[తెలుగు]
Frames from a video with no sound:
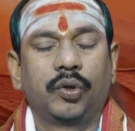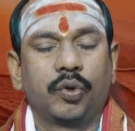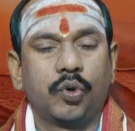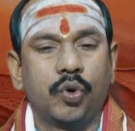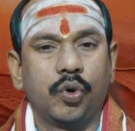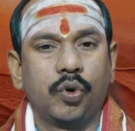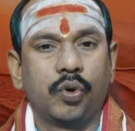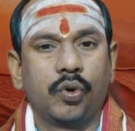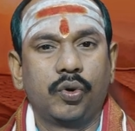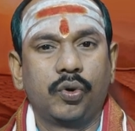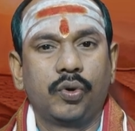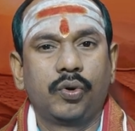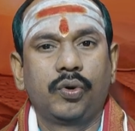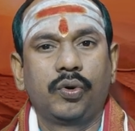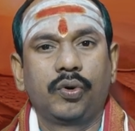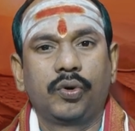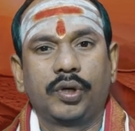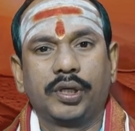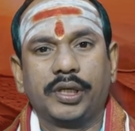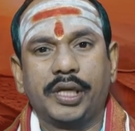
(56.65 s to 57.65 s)
గు
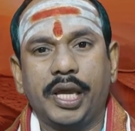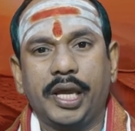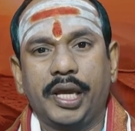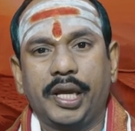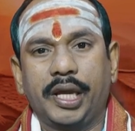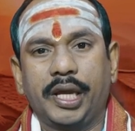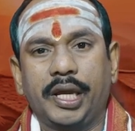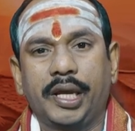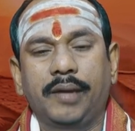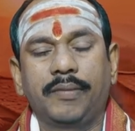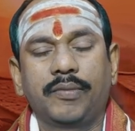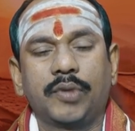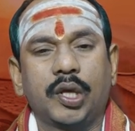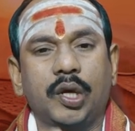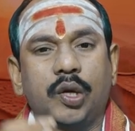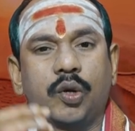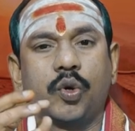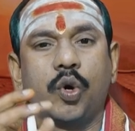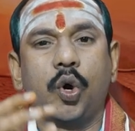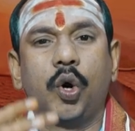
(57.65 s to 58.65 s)
గే
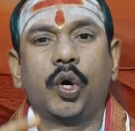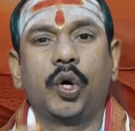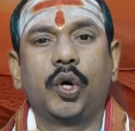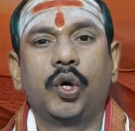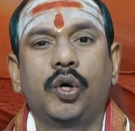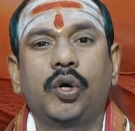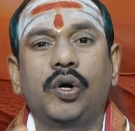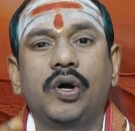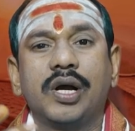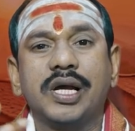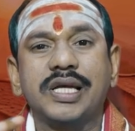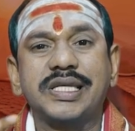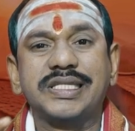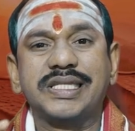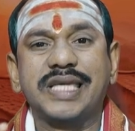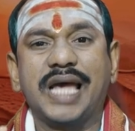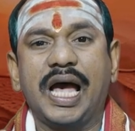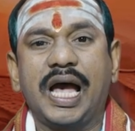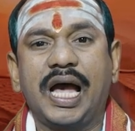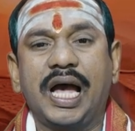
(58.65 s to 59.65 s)
గో
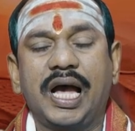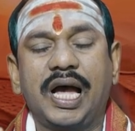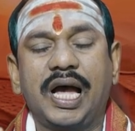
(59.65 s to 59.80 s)
సా